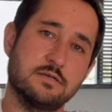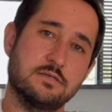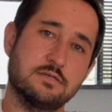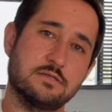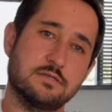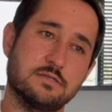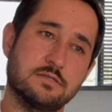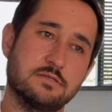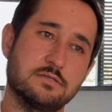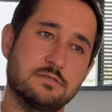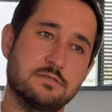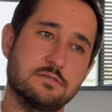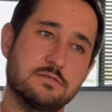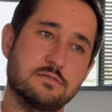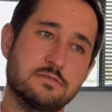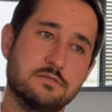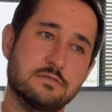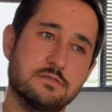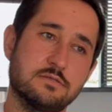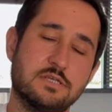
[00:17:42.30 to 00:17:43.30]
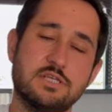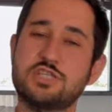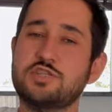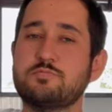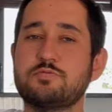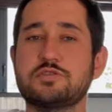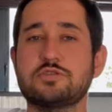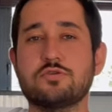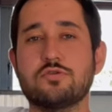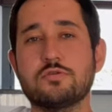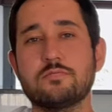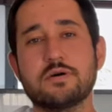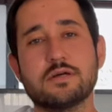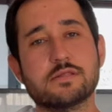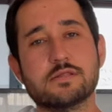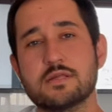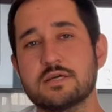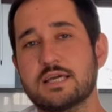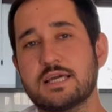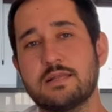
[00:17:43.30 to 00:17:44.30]
ee, hiçbir şey
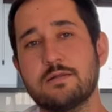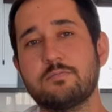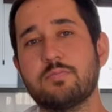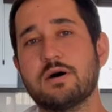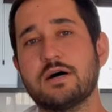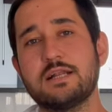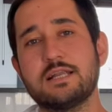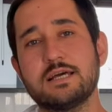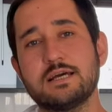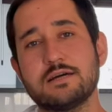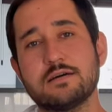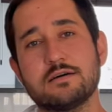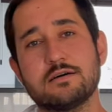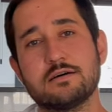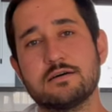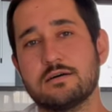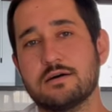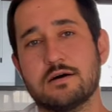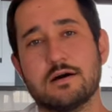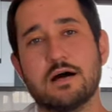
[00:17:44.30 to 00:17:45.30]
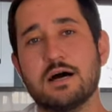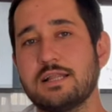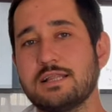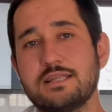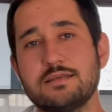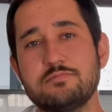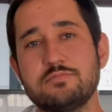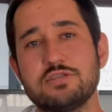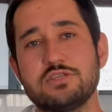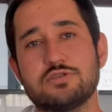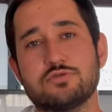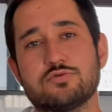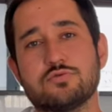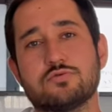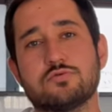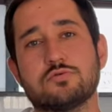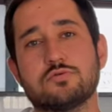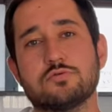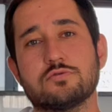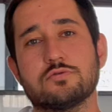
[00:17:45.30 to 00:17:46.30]
olmazsa gelip hale halde bir iş
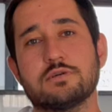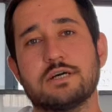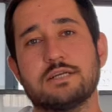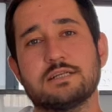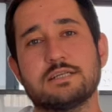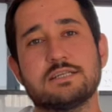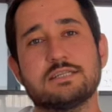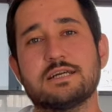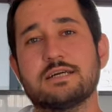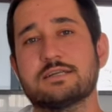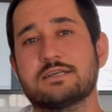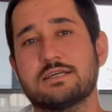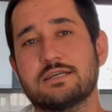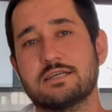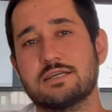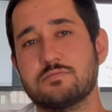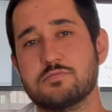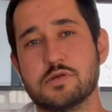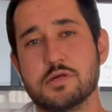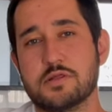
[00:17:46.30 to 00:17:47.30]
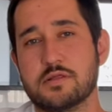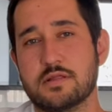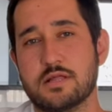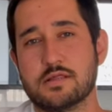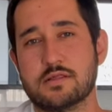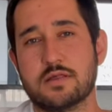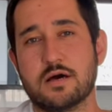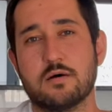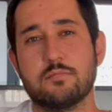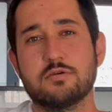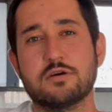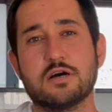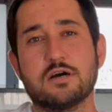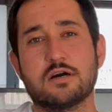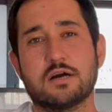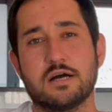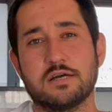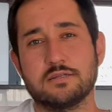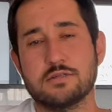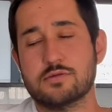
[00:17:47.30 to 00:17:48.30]
tutturuyor. Yani girerken kimse sizden sabıka
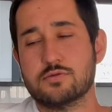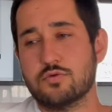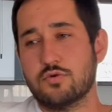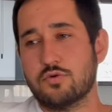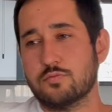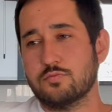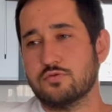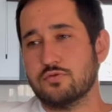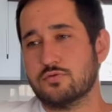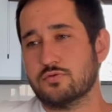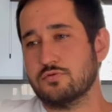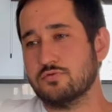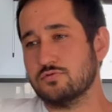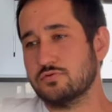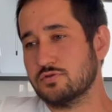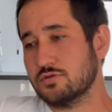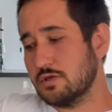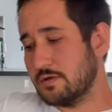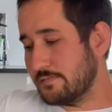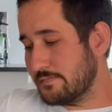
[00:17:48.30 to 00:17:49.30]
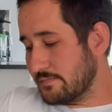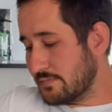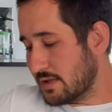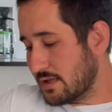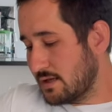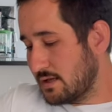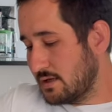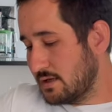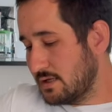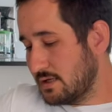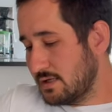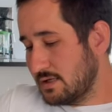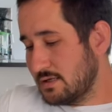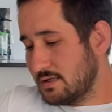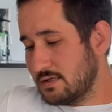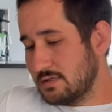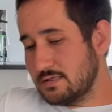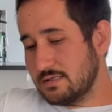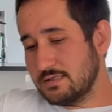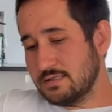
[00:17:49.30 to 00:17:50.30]
kaydı sormuyor sonuçta.
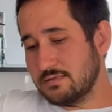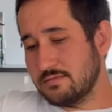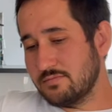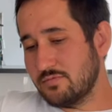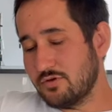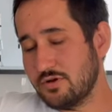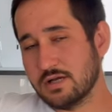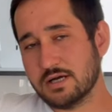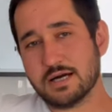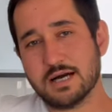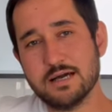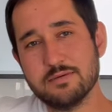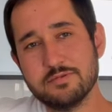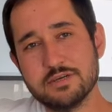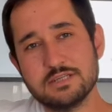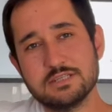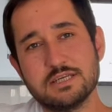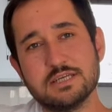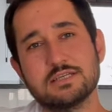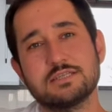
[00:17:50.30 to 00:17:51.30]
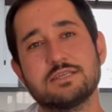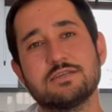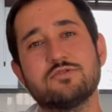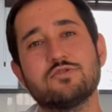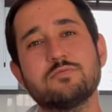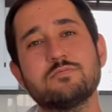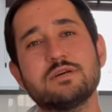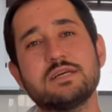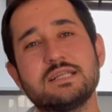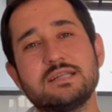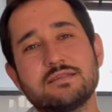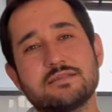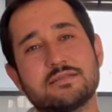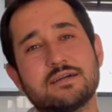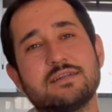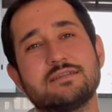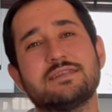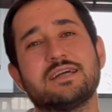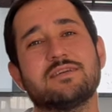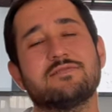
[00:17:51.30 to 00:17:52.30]
Ee, böyle kaybedecek şey olmayan
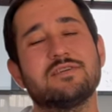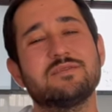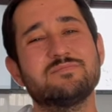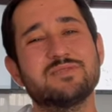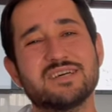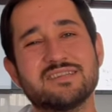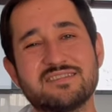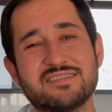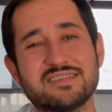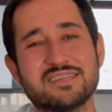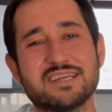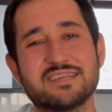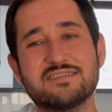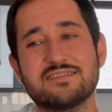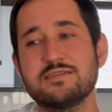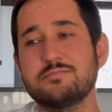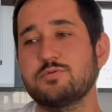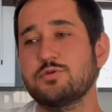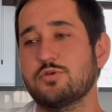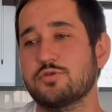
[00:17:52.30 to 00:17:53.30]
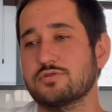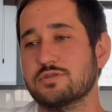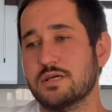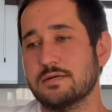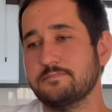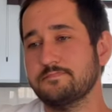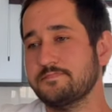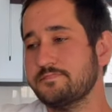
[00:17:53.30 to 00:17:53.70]
insanlar var. Biraz stresli bir ortam.